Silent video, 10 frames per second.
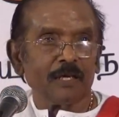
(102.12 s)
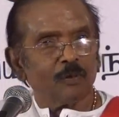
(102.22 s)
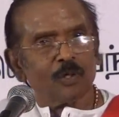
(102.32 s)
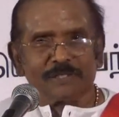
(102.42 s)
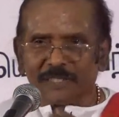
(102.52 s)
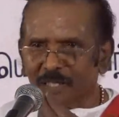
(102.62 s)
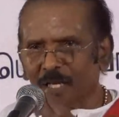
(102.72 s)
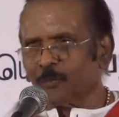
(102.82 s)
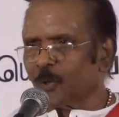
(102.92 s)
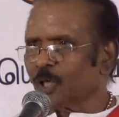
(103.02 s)
ஒரு
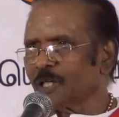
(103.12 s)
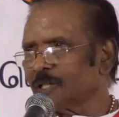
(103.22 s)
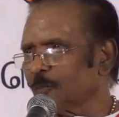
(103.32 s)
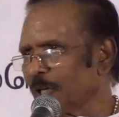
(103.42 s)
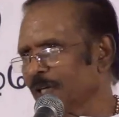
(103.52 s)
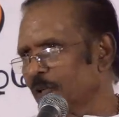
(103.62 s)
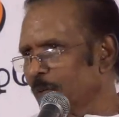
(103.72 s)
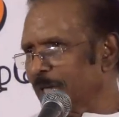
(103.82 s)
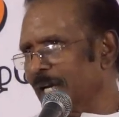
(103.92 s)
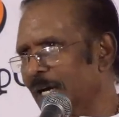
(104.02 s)
சின்ன பொண்ணுக்கிட்ட போய் இவ்வளோ
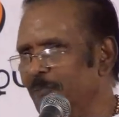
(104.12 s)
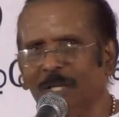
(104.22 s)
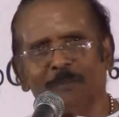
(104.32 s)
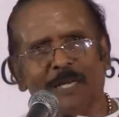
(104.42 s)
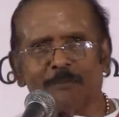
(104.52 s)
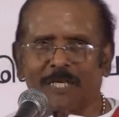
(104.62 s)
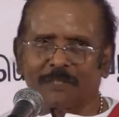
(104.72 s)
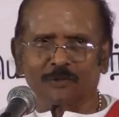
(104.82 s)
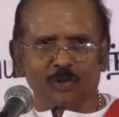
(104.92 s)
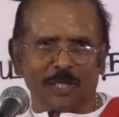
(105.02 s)
பெரிய ஆம்பளை பயமாக
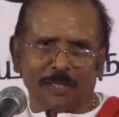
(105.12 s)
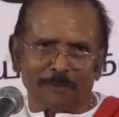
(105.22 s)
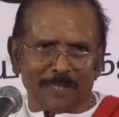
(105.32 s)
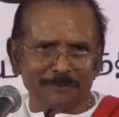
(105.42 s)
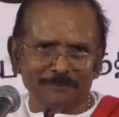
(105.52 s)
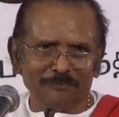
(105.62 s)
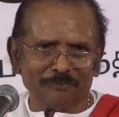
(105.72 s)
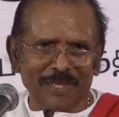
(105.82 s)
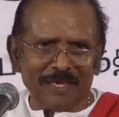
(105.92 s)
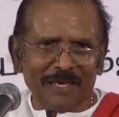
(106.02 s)
இருக்குன்னு
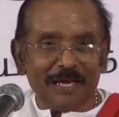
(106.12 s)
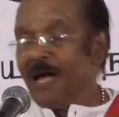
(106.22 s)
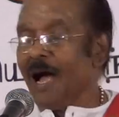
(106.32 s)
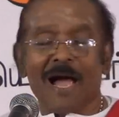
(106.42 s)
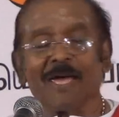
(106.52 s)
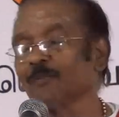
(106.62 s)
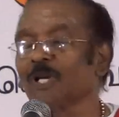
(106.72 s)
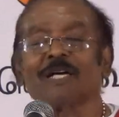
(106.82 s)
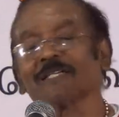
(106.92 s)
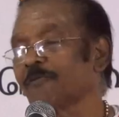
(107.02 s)
சொல்லாமல் ஐ எம்
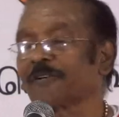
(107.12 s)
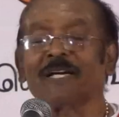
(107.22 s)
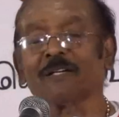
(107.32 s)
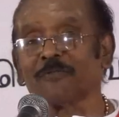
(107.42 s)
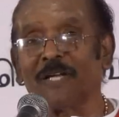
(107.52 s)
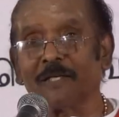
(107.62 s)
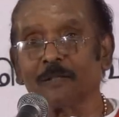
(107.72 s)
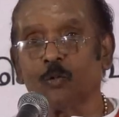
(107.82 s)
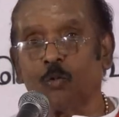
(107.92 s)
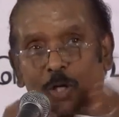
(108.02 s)
நாட் அஃப்ரைட் ஆஃப் ஃப்ளைங்
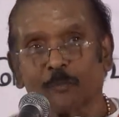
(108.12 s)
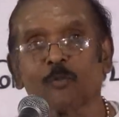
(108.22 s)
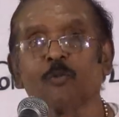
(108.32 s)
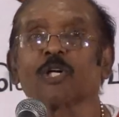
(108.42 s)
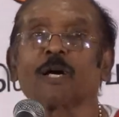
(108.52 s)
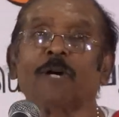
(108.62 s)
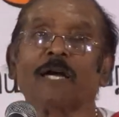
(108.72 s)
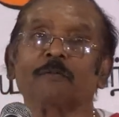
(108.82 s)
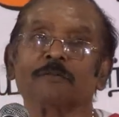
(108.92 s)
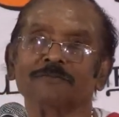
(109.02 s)
உடம்பு முழுக்க
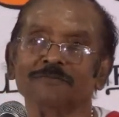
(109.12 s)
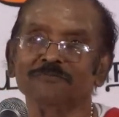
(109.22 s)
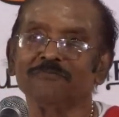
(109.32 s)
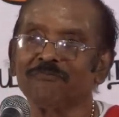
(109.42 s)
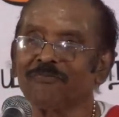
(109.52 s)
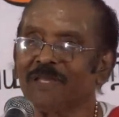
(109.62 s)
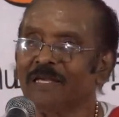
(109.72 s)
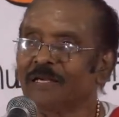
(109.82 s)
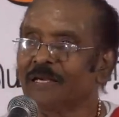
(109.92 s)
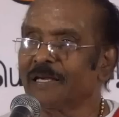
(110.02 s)
பயம்
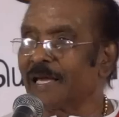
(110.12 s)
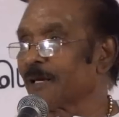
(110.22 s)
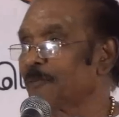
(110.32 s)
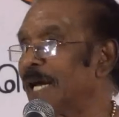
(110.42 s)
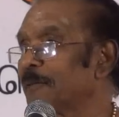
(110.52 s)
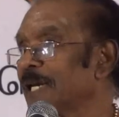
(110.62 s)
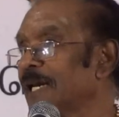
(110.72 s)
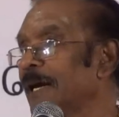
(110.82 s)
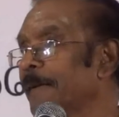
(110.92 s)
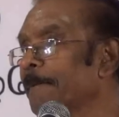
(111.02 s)
எனக்கு பயம்
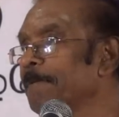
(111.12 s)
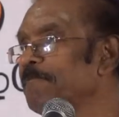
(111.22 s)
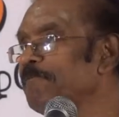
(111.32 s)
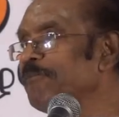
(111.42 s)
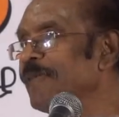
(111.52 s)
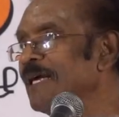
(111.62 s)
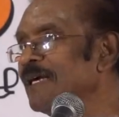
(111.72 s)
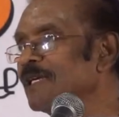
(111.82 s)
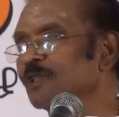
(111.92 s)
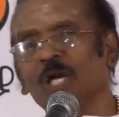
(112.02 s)
இல்லை
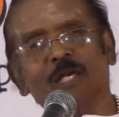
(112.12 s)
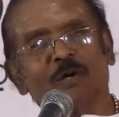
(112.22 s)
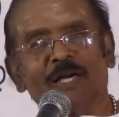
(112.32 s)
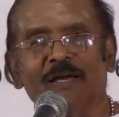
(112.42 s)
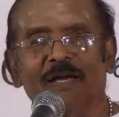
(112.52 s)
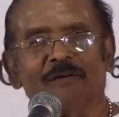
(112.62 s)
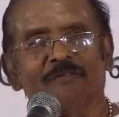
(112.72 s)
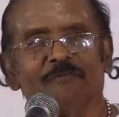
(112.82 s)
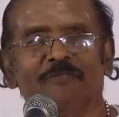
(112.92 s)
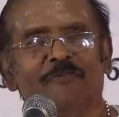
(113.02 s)
சொன்ன உடனே
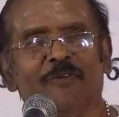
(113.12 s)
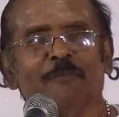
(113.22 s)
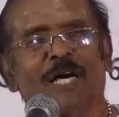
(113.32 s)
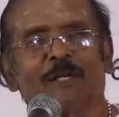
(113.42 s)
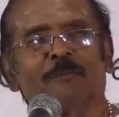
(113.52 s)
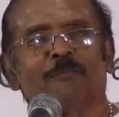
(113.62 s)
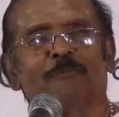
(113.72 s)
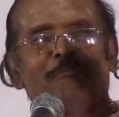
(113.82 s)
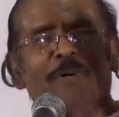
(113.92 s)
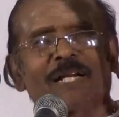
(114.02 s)
விமானம்
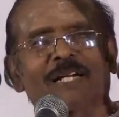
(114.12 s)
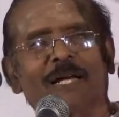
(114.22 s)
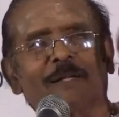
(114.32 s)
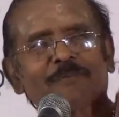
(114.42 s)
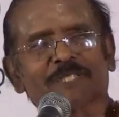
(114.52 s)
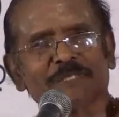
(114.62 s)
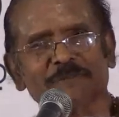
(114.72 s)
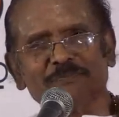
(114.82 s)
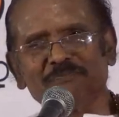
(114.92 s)
பறக்க ஆரம்பிச்சிது